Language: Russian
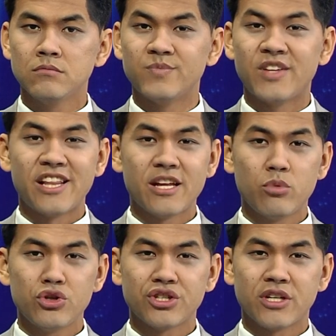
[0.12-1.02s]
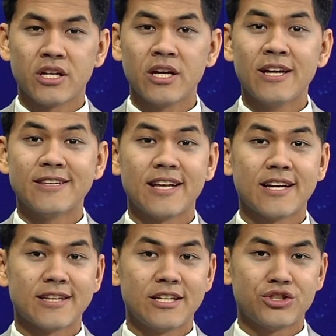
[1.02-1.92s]
Дальнобойщика на
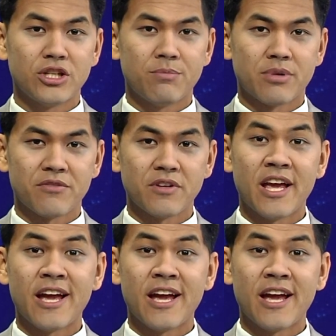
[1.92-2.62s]
год лишили прав и